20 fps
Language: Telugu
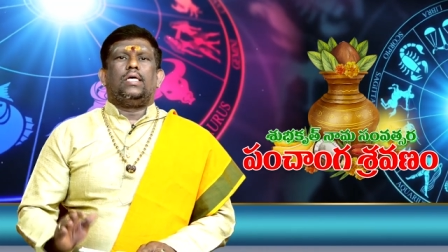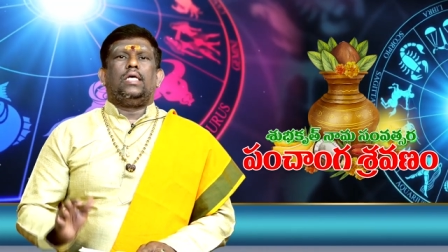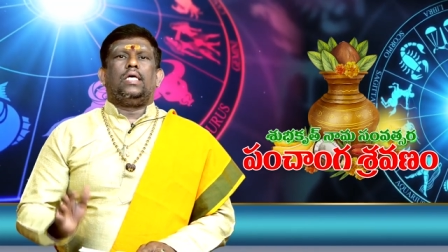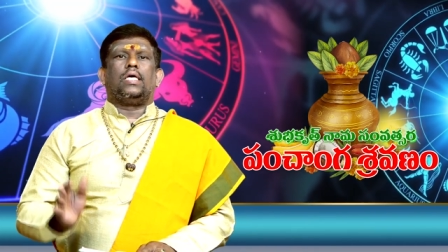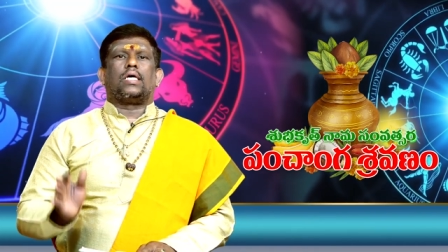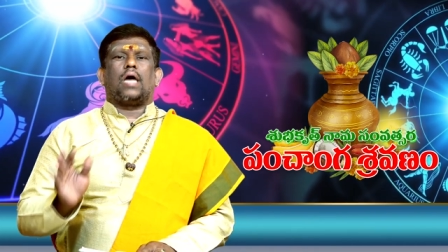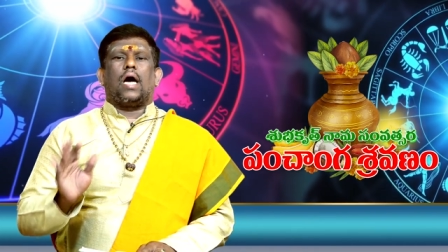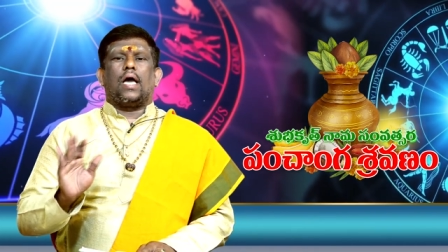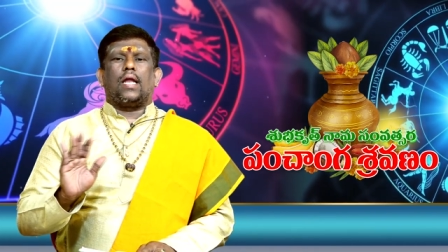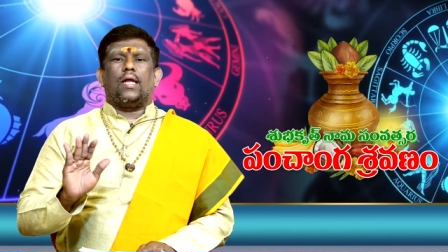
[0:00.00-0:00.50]
ఈ
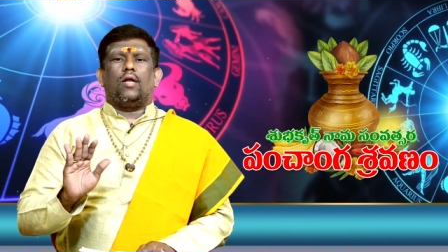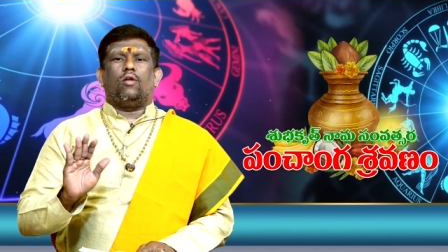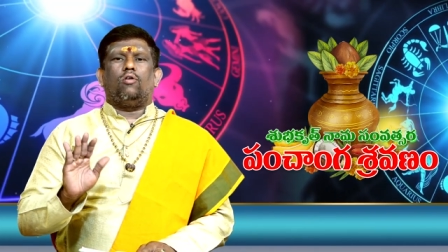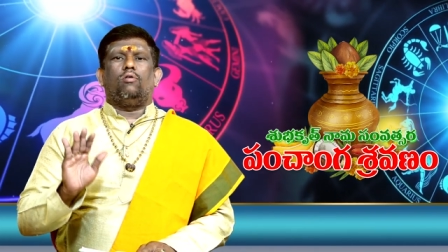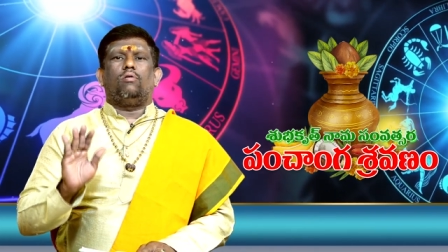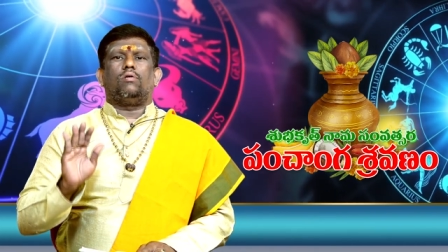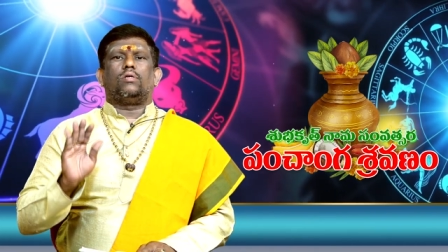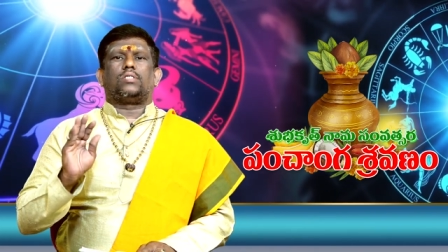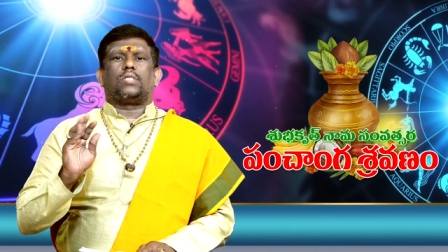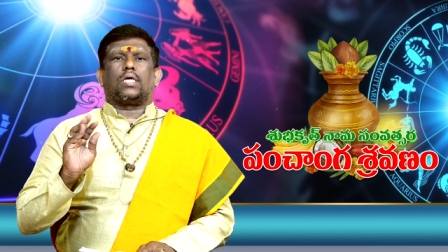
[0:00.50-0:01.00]
కాలంలో
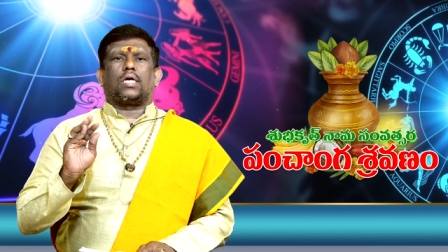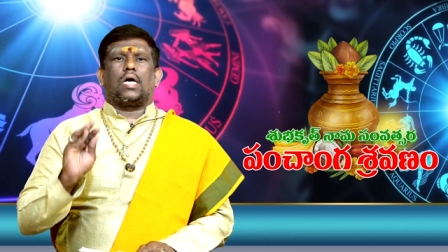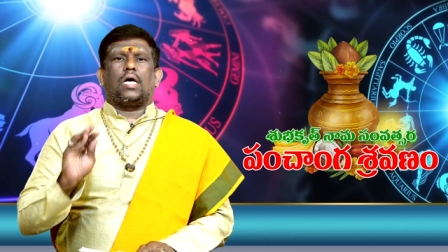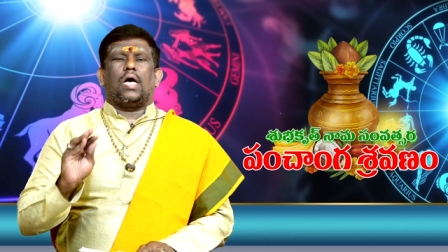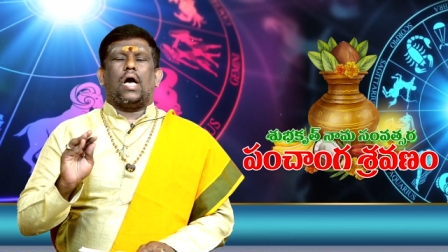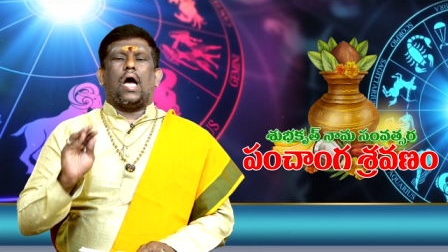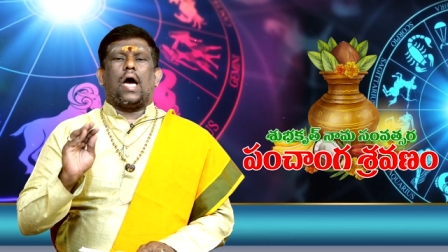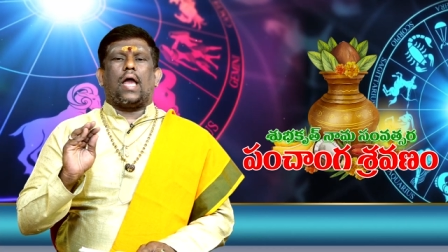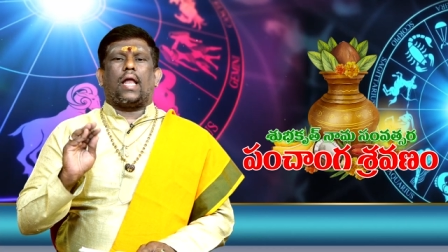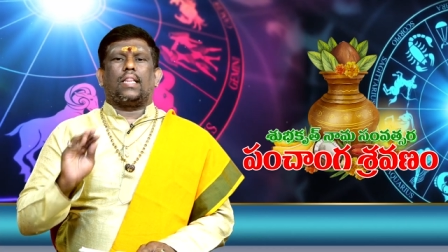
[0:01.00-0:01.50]
చక్కగా
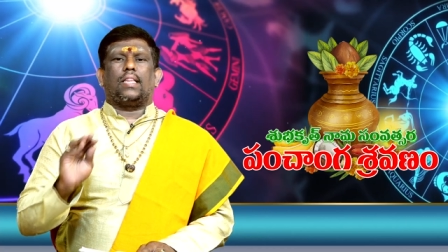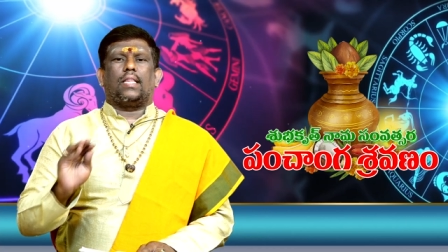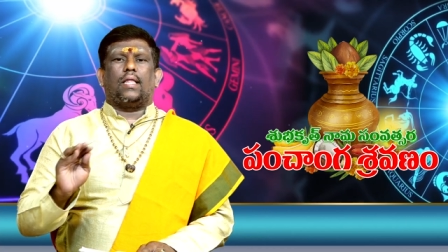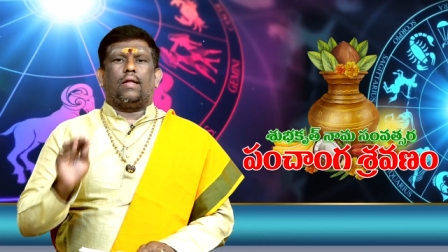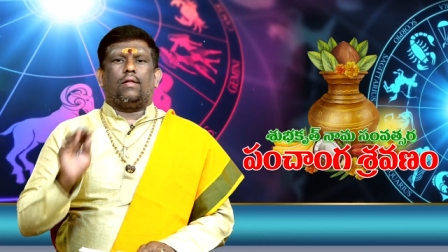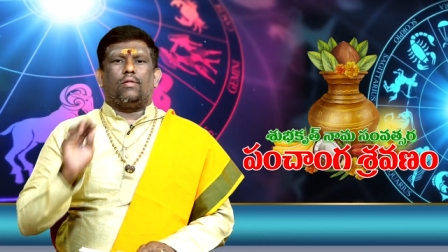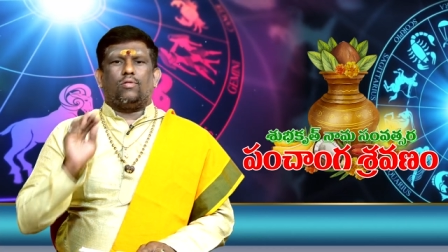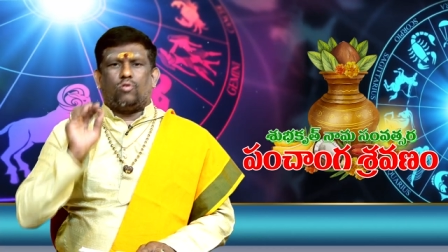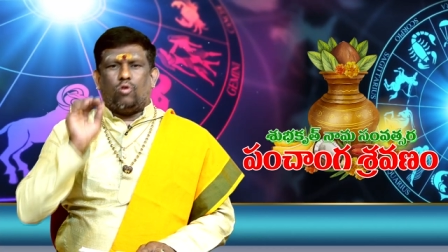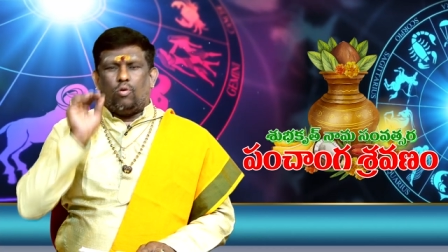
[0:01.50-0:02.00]

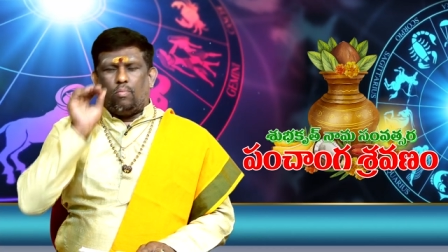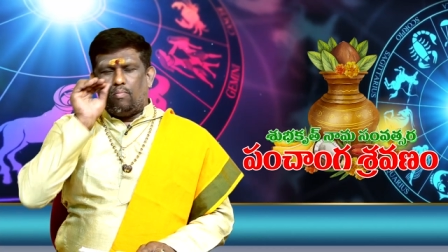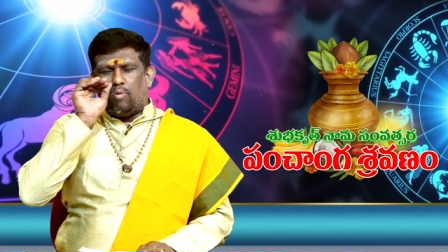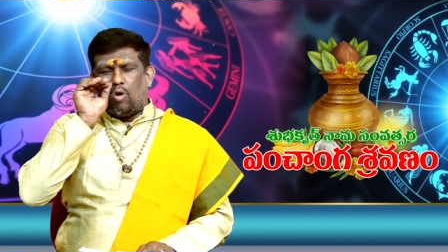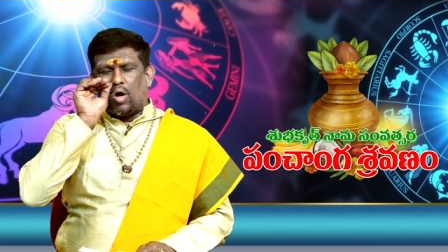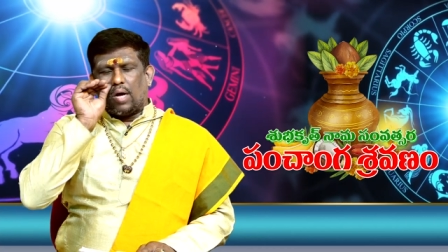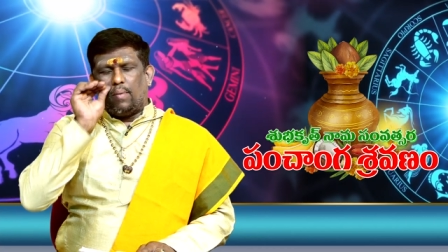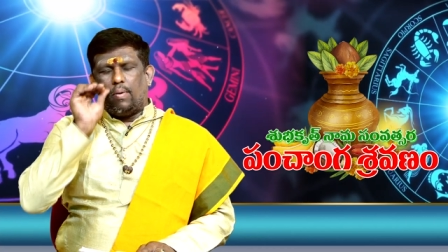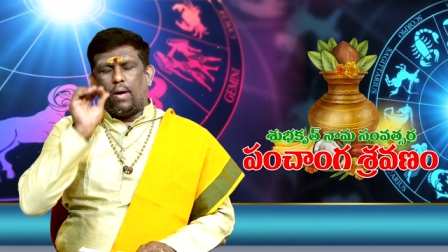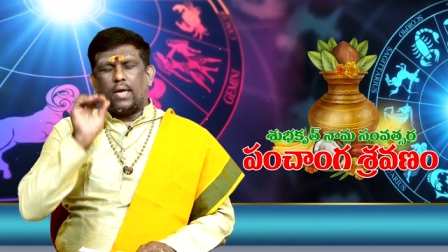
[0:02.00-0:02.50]
ఆనందంతో
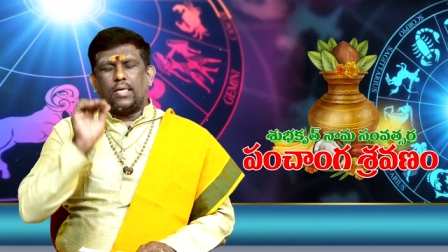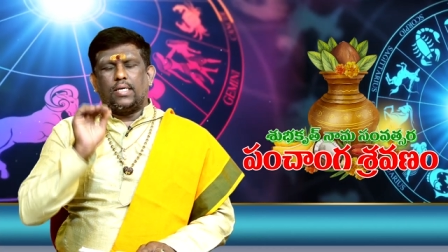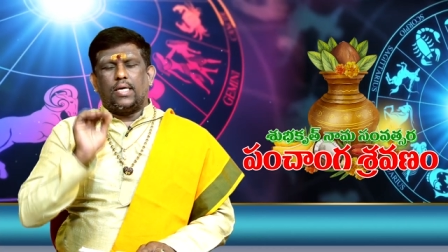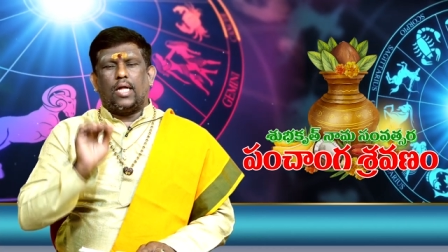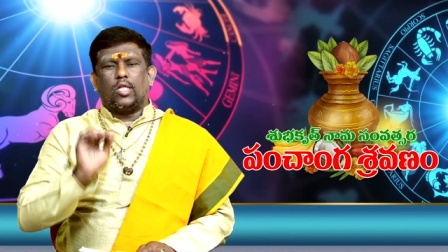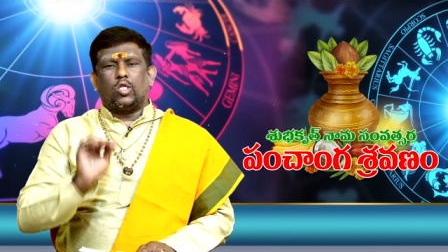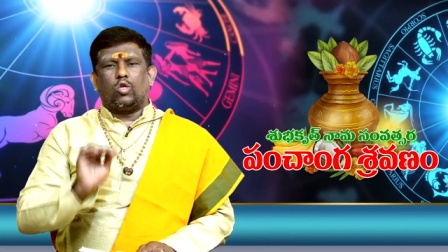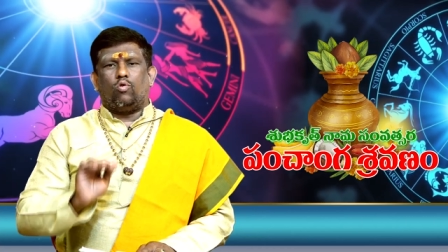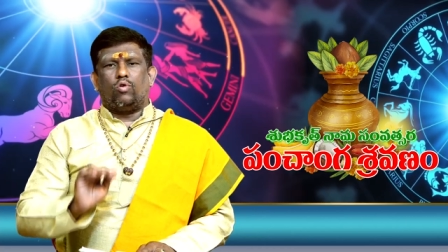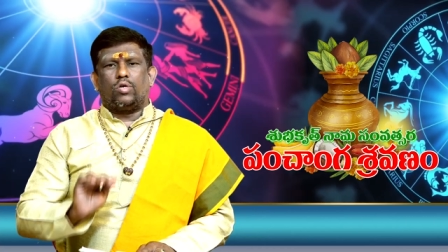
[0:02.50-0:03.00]

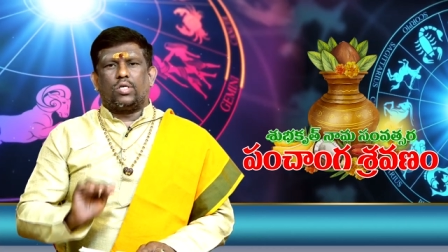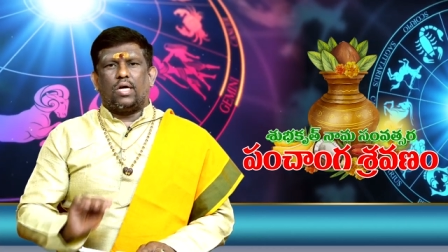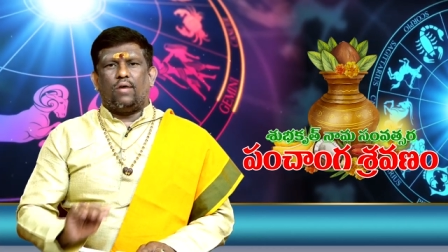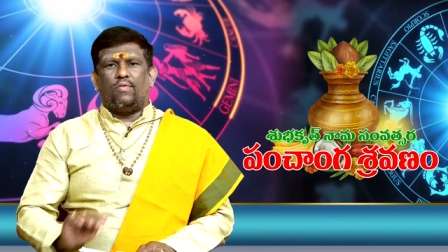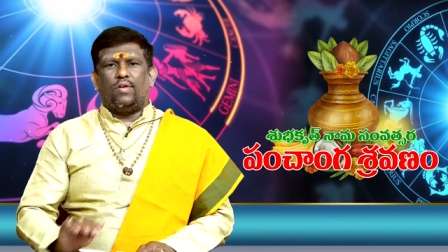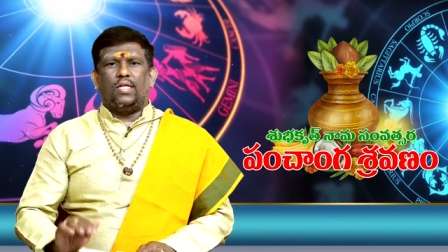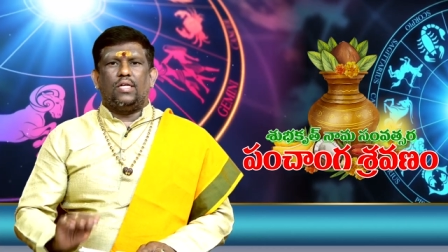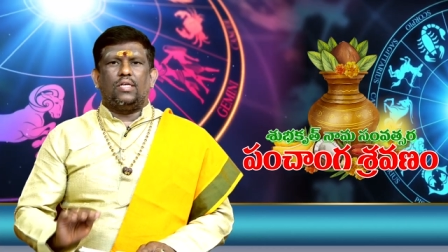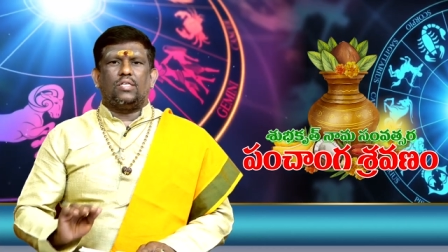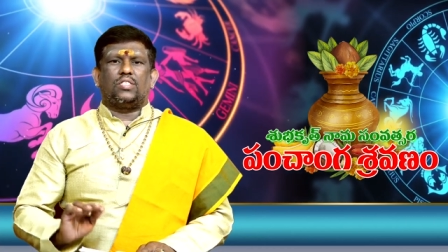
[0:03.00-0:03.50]
భోగభాగ్యాలతో
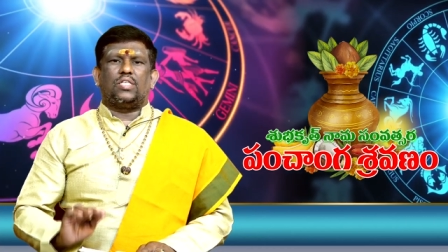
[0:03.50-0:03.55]
ఉంటామని